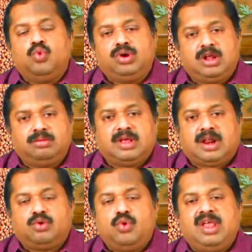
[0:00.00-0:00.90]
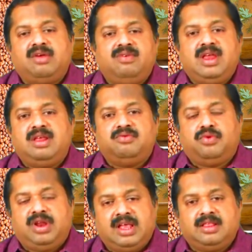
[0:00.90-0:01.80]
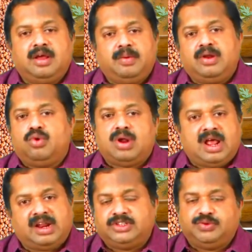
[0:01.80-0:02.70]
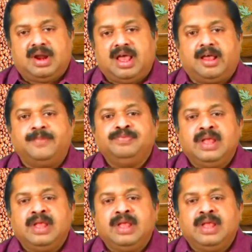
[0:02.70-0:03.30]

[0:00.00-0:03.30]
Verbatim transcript: ஊட்டம் தரக்கூடிய வீனிங் ஃபுட் எது அப்படின்னு ஒரு ஆராய்ச்சி பண்ணாங்க